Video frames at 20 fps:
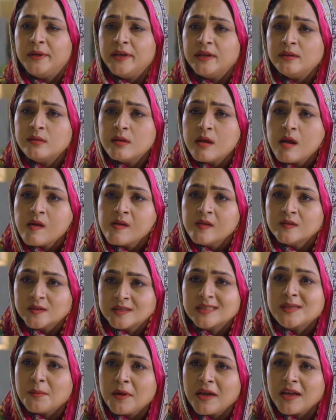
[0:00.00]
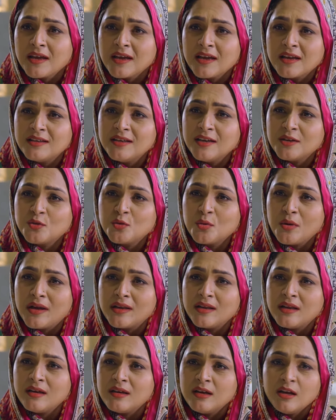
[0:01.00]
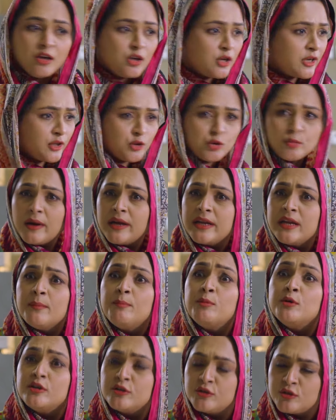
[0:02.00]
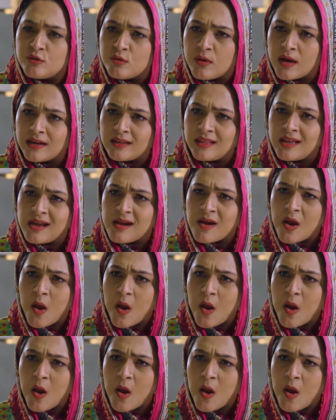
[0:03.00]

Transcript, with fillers: बहन सब खैरियत तो है ना ये तुम्हारी यहाँ पुलिस क्यों आई थी